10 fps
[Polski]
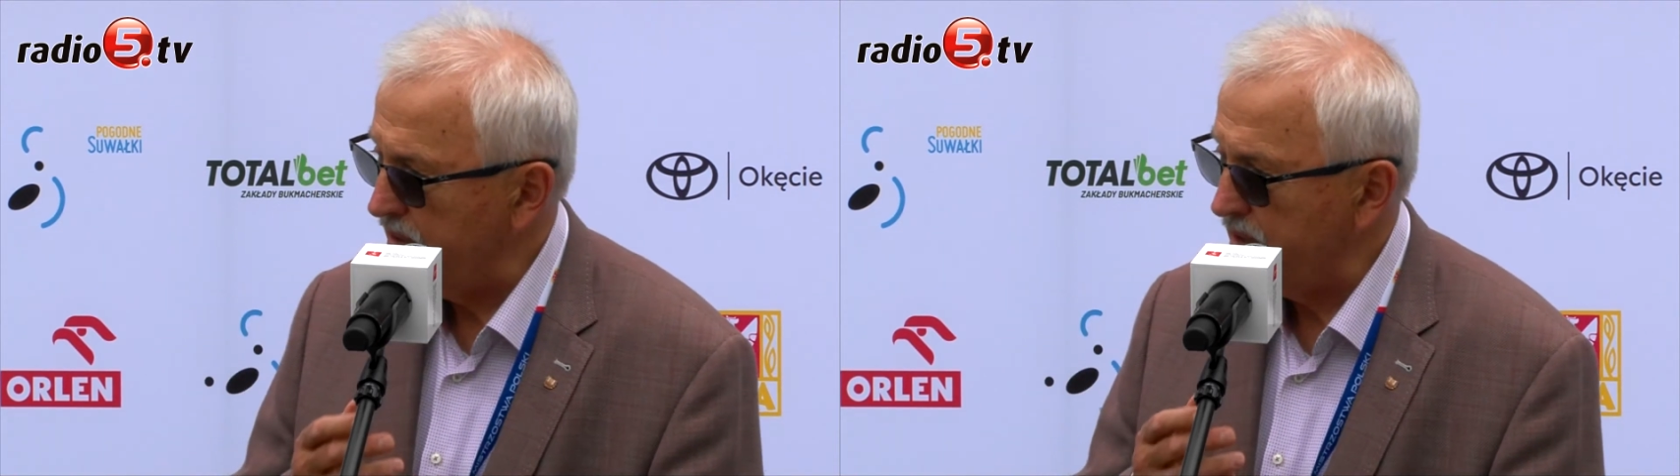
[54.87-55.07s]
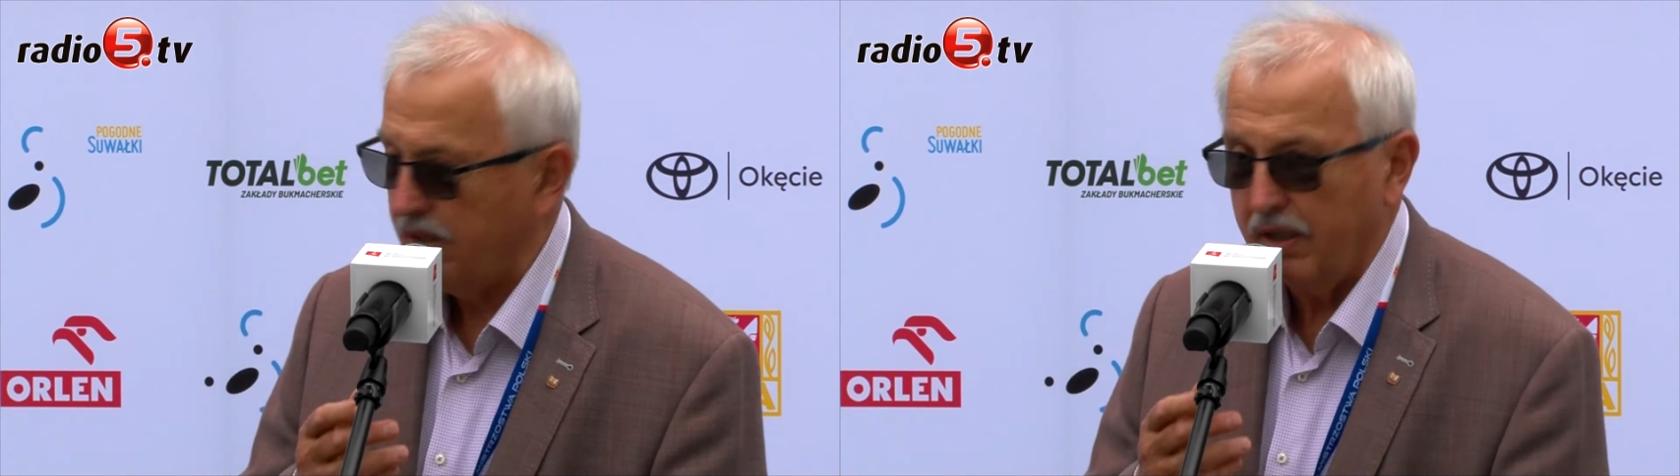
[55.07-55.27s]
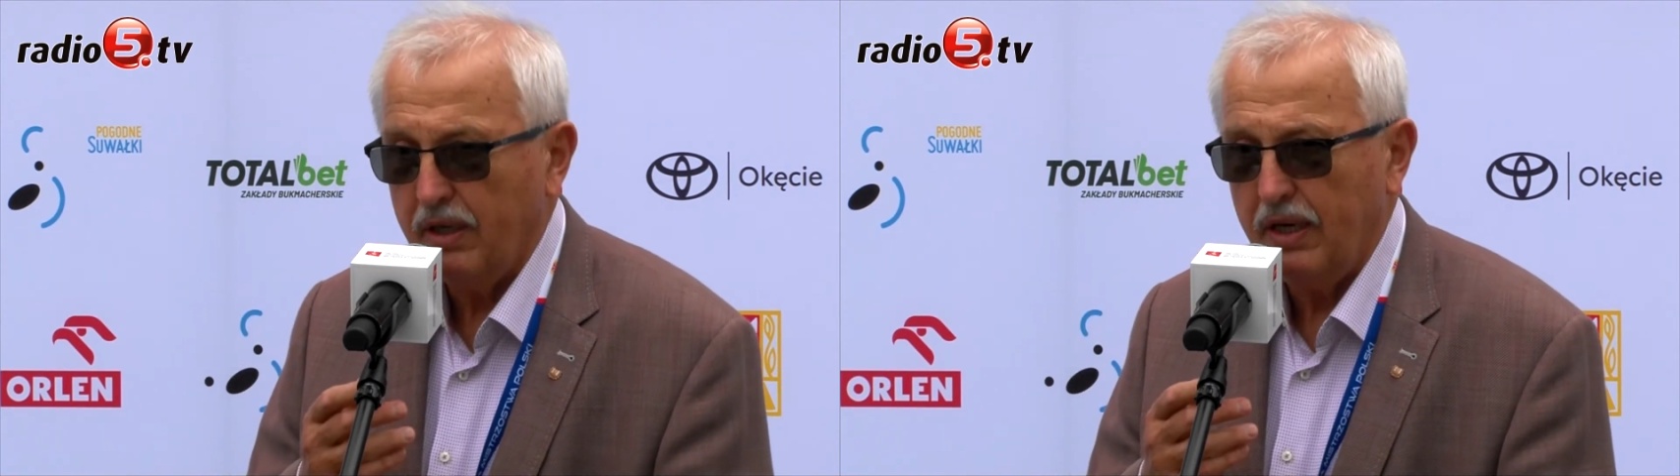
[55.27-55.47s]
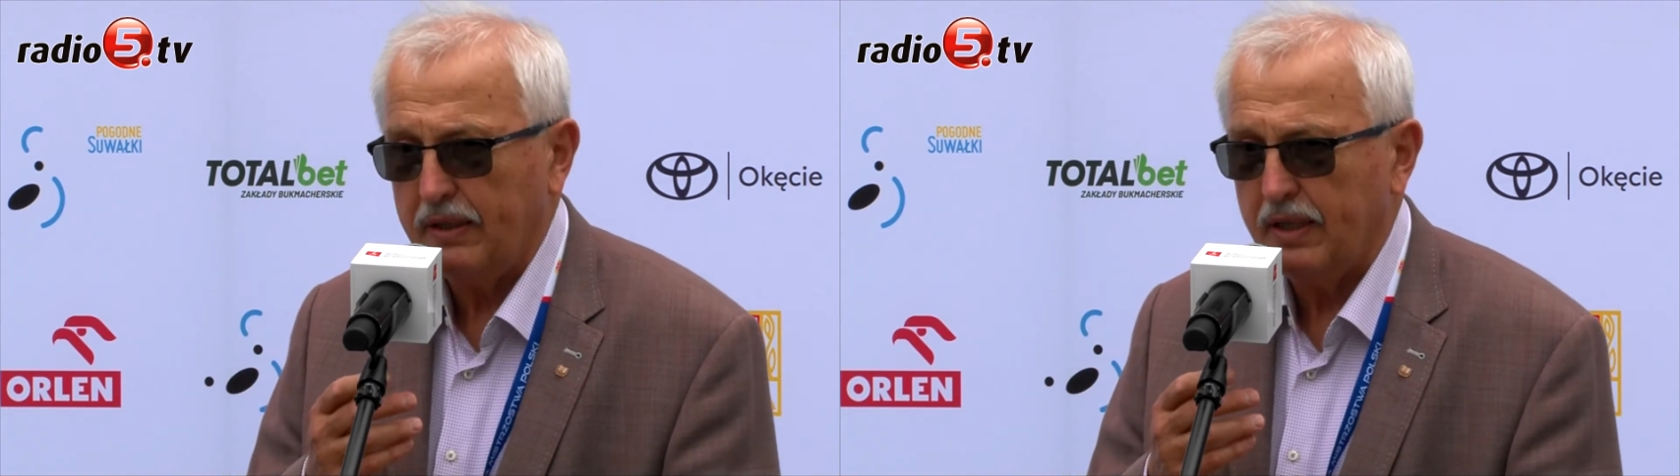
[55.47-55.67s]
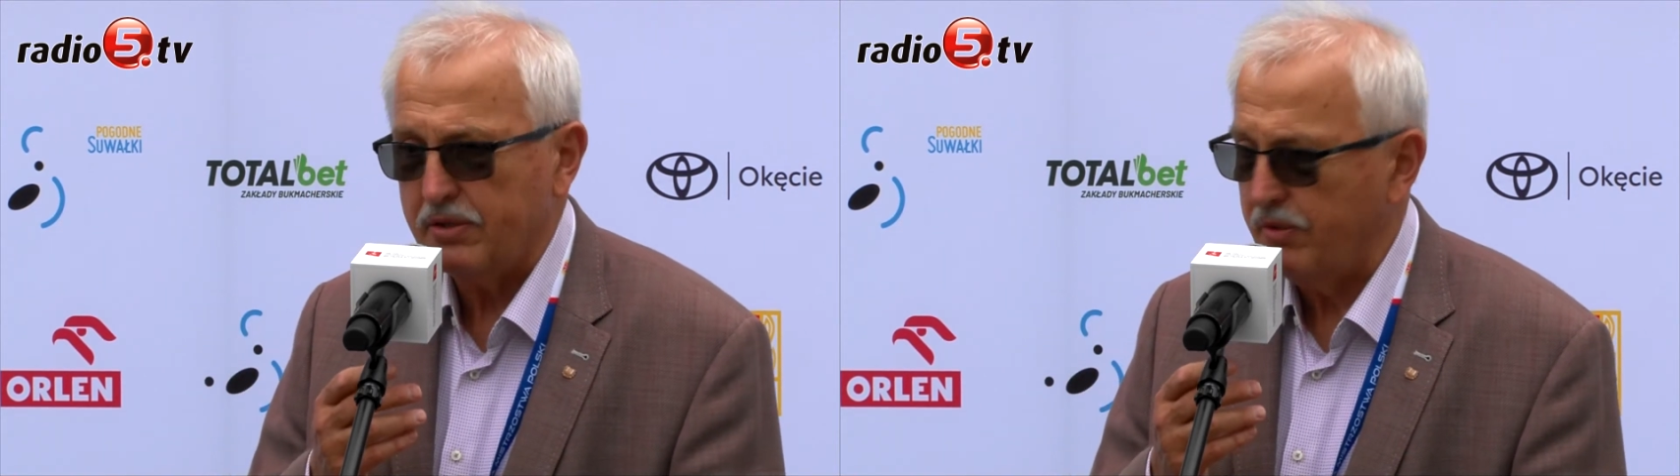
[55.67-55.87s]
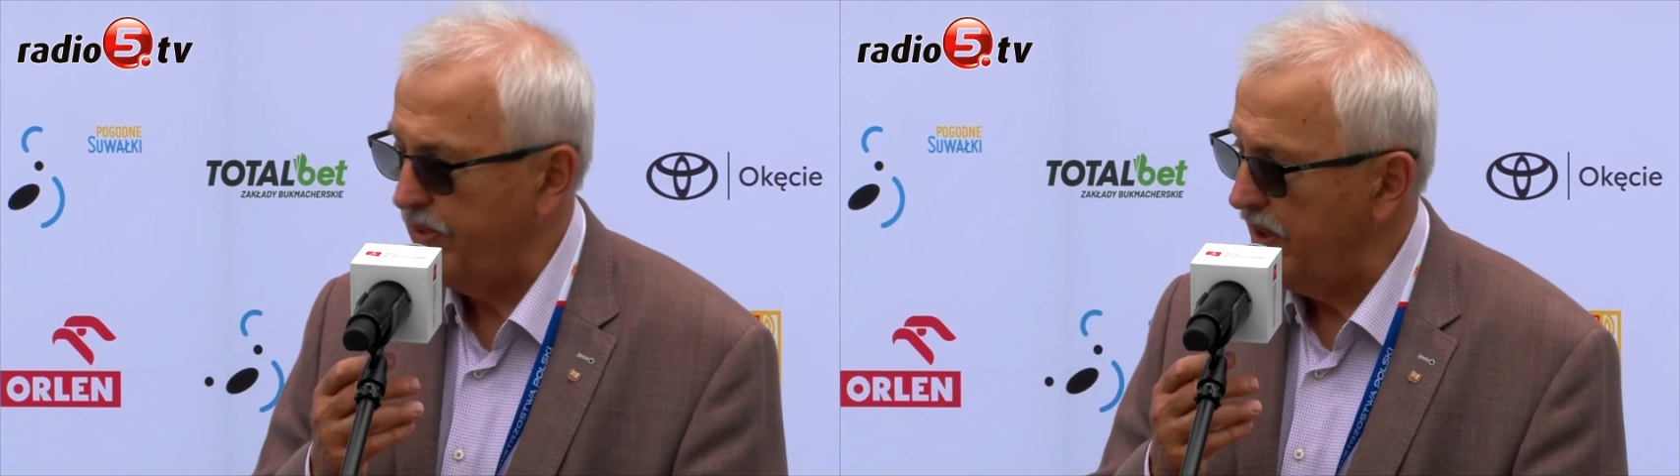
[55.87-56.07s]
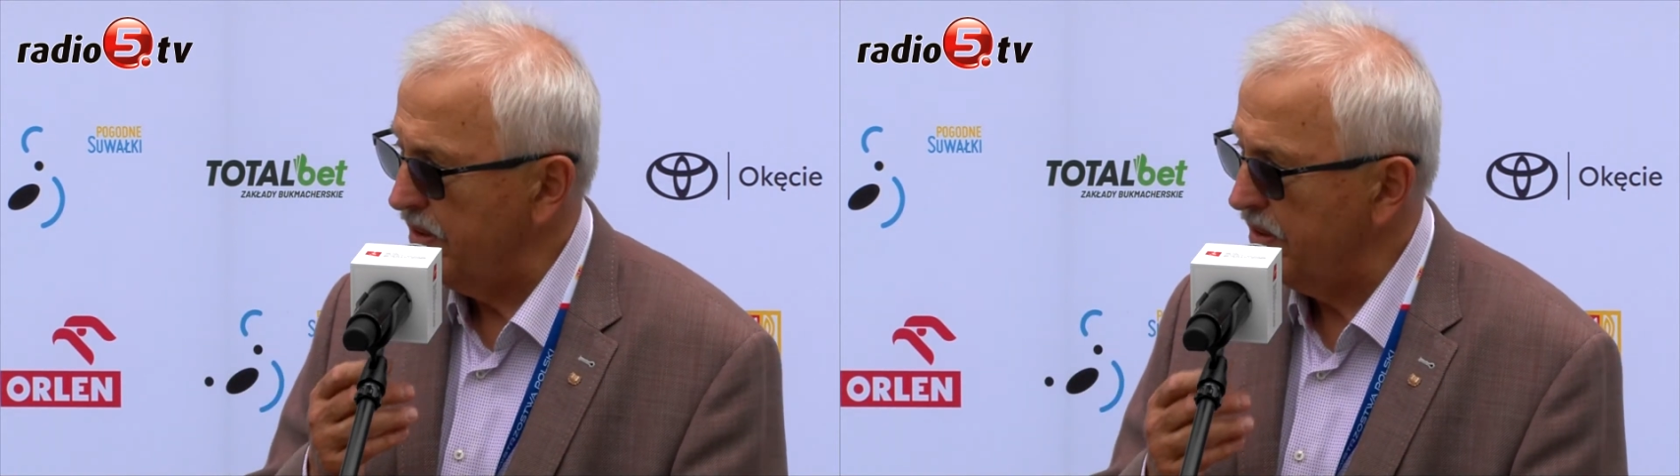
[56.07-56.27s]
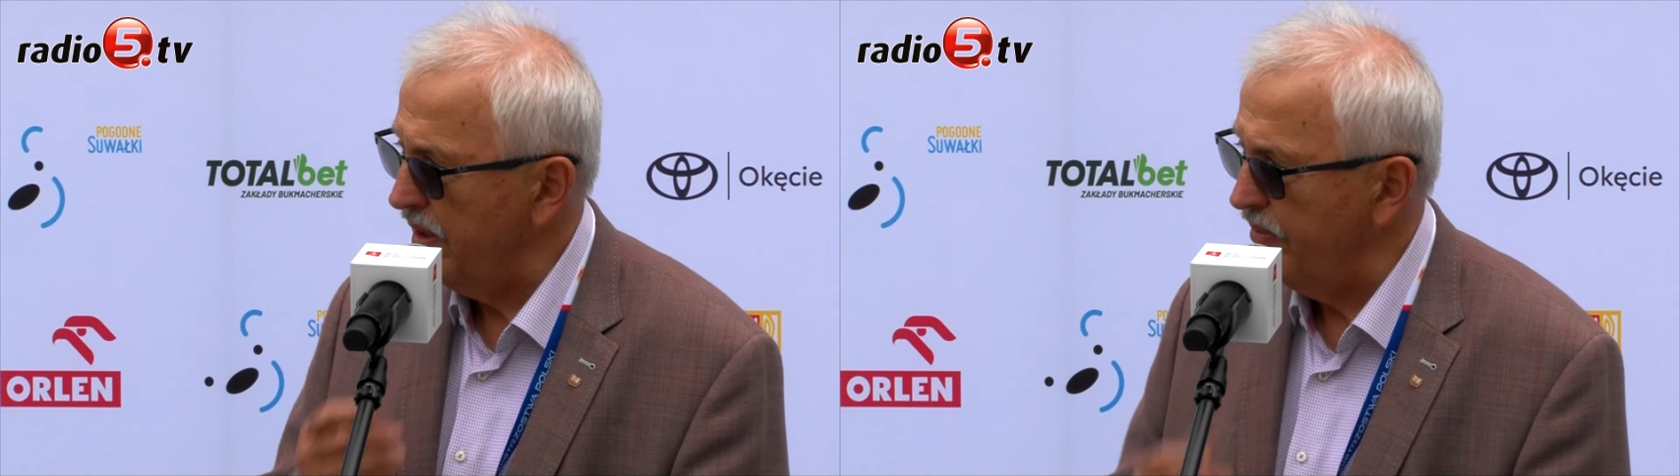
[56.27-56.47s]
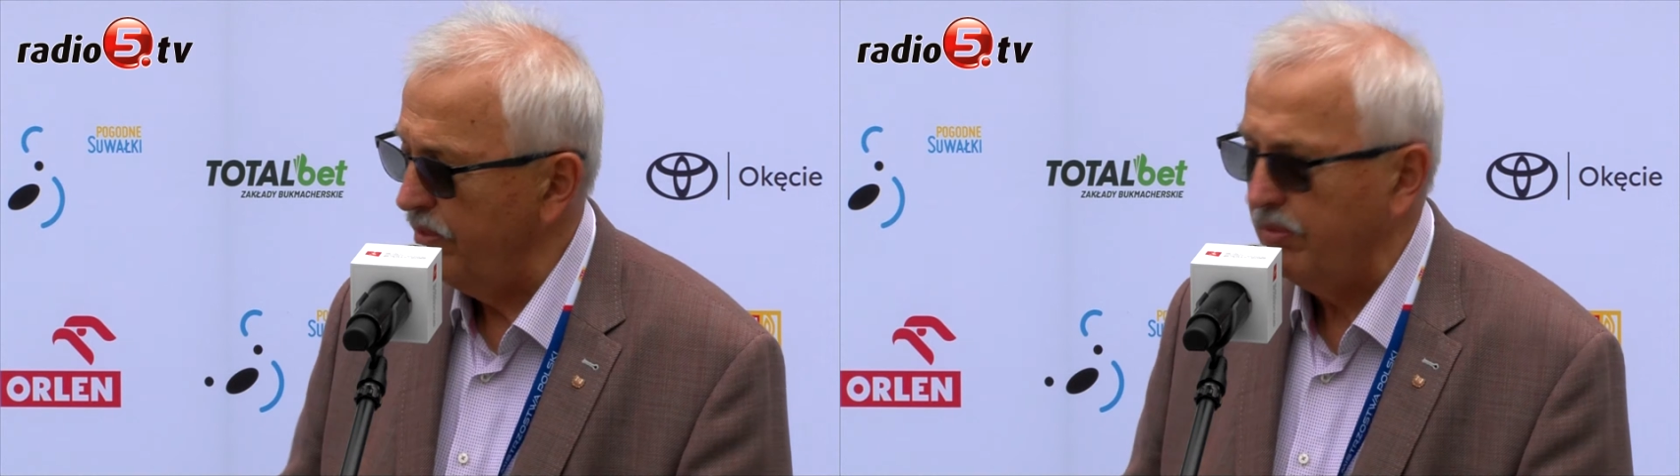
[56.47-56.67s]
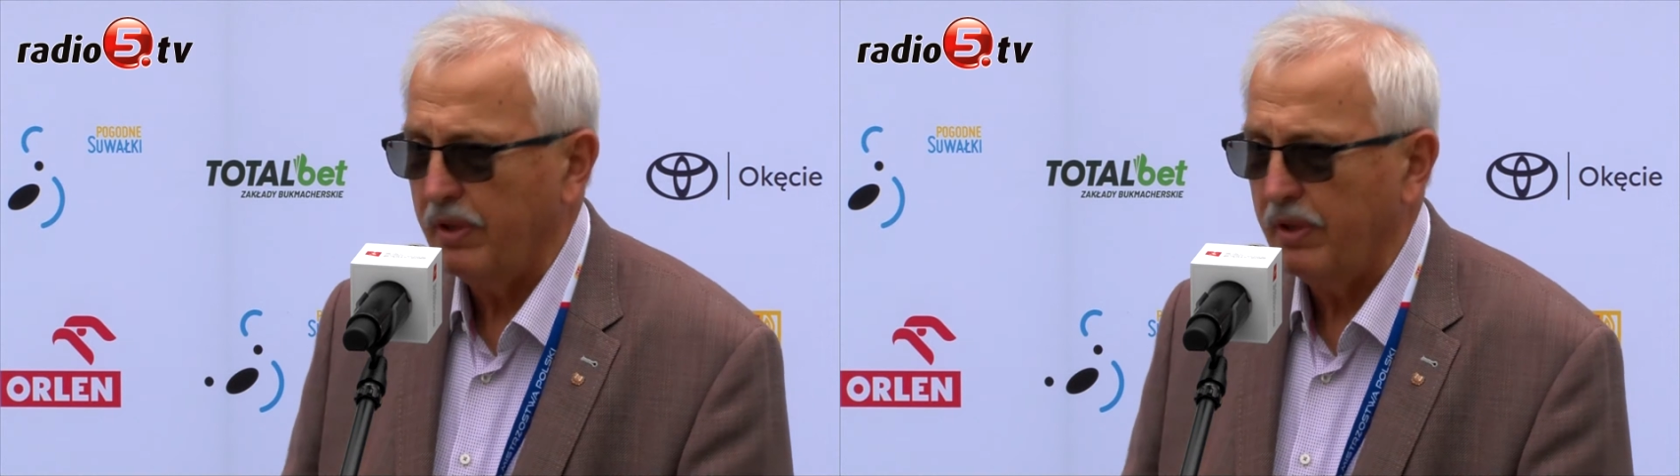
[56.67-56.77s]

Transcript: 4 lata czy 5 temu,